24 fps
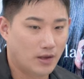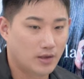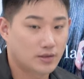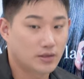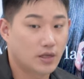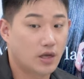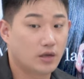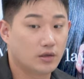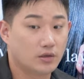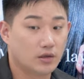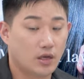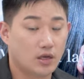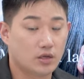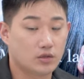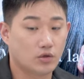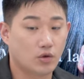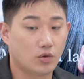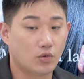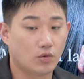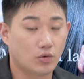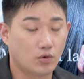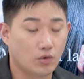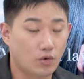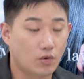
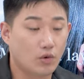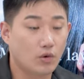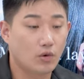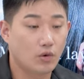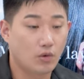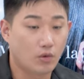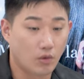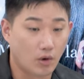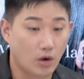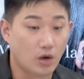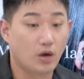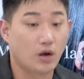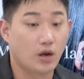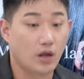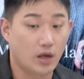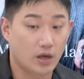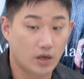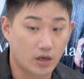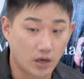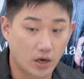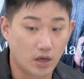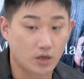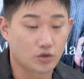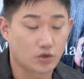상대적으로 원래
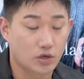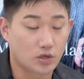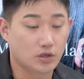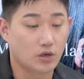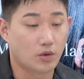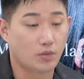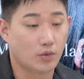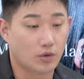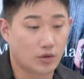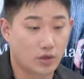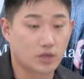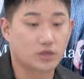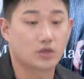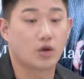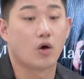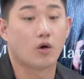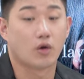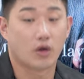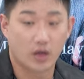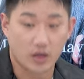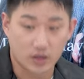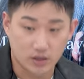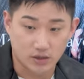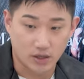그라듀에이션보다
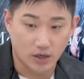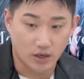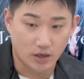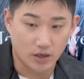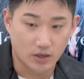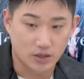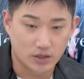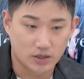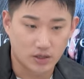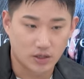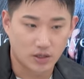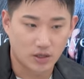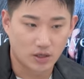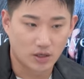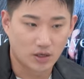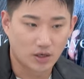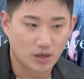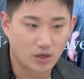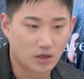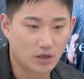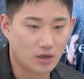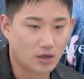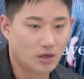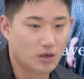적게 쌓이겠지.
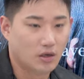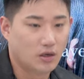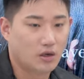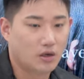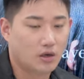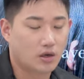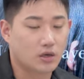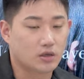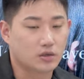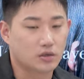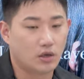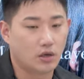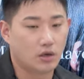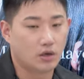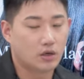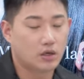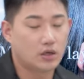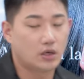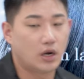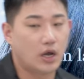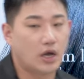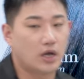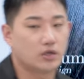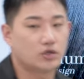그래서
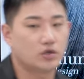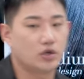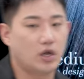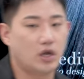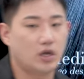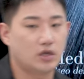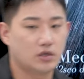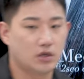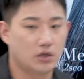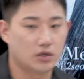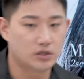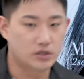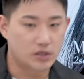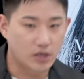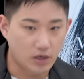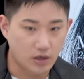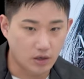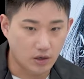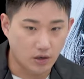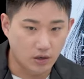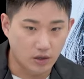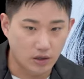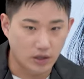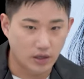그라듀에이션
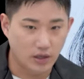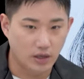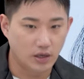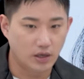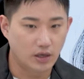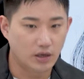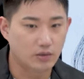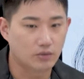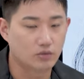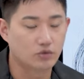자를 건데